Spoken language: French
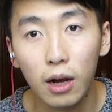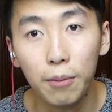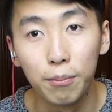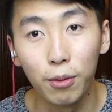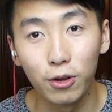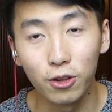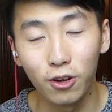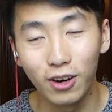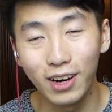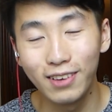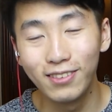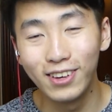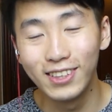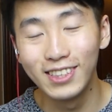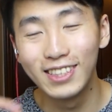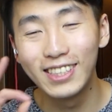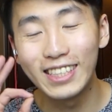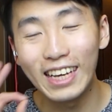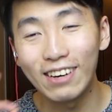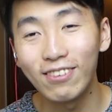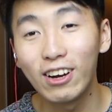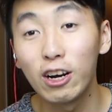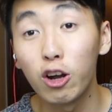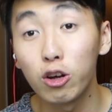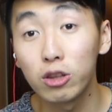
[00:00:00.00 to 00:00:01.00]
Pendant les
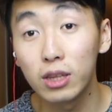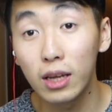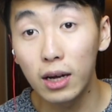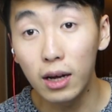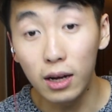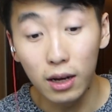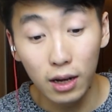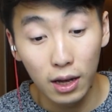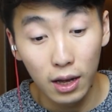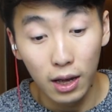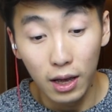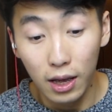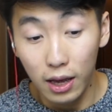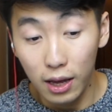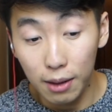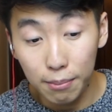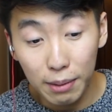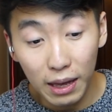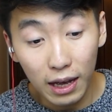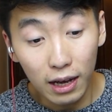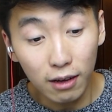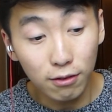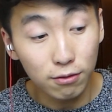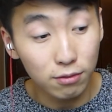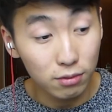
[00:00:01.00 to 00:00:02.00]
Saint Valentin, eh
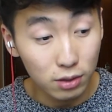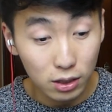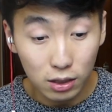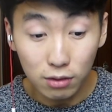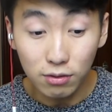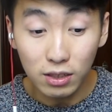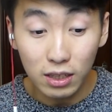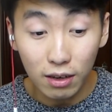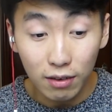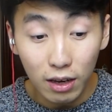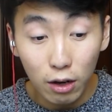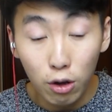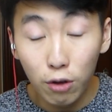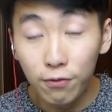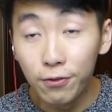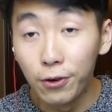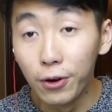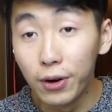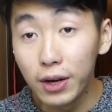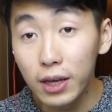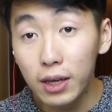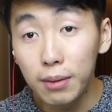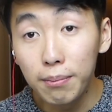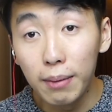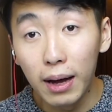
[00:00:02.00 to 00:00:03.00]
bien, si vous avez
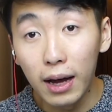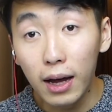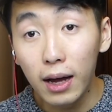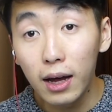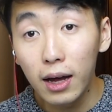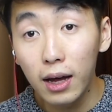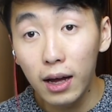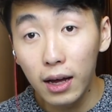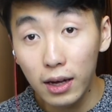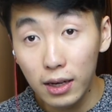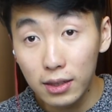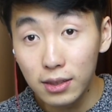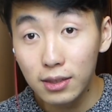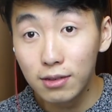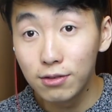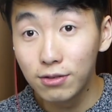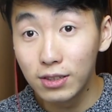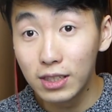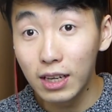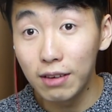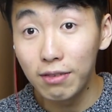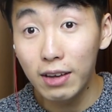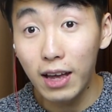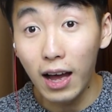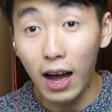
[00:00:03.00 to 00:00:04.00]
l'euphorie, bah,
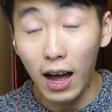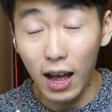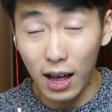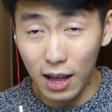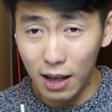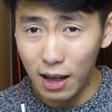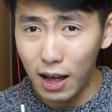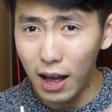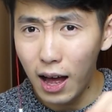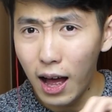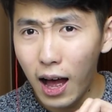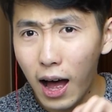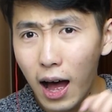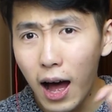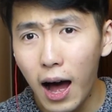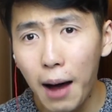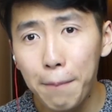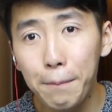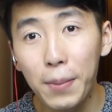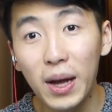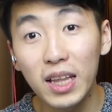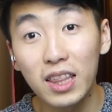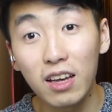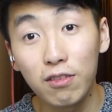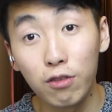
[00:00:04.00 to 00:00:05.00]
vous avez un
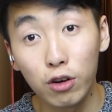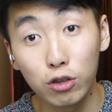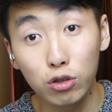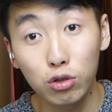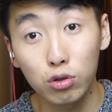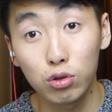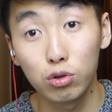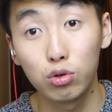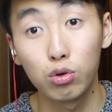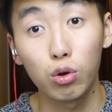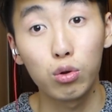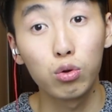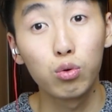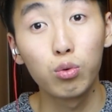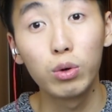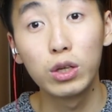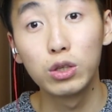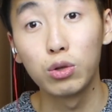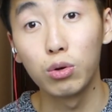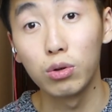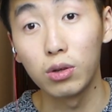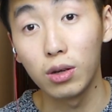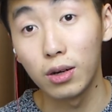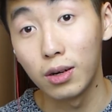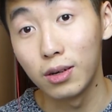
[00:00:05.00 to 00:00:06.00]
pas d'avance sur tous
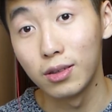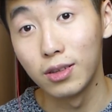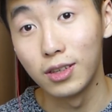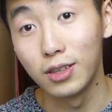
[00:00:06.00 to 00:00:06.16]
les autres.